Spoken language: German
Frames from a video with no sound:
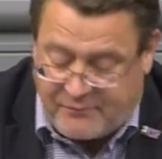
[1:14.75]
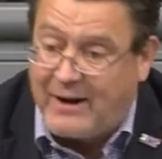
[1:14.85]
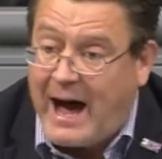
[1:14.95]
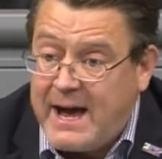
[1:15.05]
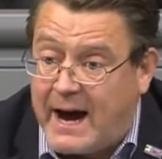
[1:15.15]

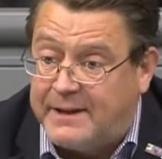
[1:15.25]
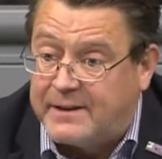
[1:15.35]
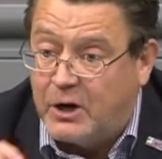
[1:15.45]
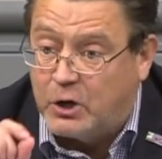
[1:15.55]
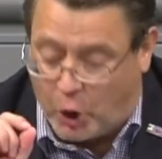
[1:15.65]
Freiheit,
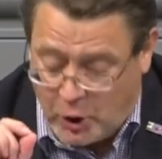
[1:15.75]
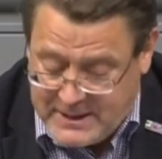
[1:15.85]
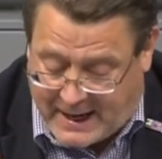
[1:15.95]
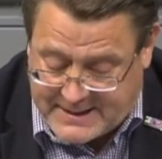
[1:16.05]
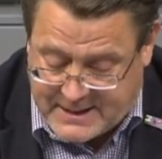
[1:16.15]

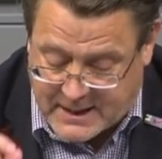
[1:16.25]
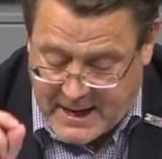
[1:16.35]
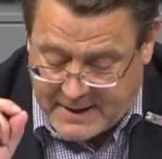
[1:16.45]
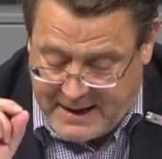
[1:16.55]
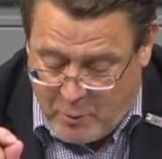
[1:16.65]
Grundrechte,
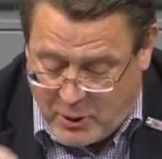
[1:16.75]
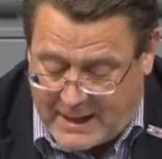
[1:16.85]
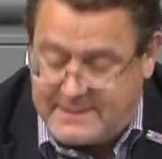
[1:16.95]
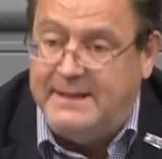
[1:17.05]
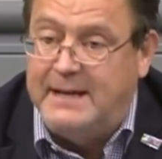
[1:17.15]

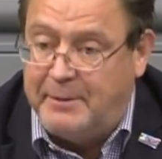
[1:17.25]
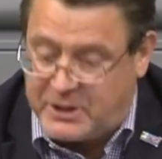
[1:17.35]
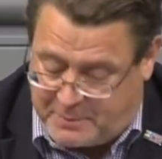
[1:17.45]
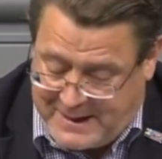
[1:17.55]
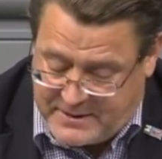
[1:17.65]
Demokratie, damit
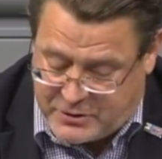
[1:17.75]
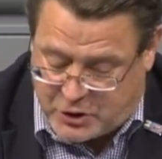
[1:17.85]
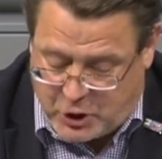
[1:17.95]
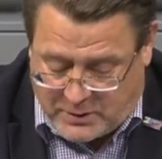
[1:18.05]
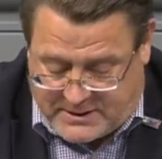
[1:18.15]
ist
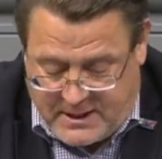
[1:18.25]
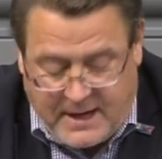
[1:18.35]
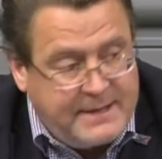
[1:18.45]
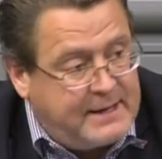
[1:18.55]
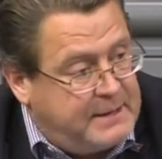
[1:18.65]
spätestens Schluss
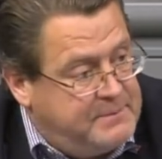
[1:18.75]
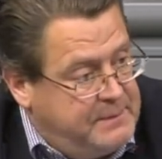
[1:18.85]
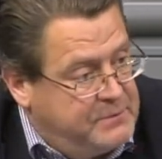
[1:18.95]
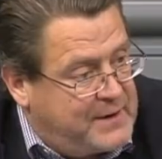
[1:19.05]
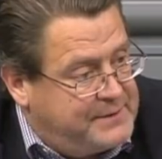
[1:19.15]
seit dem
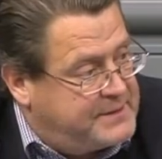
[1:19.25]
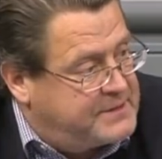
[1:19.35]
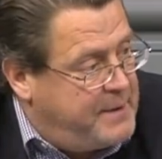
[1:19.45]
27.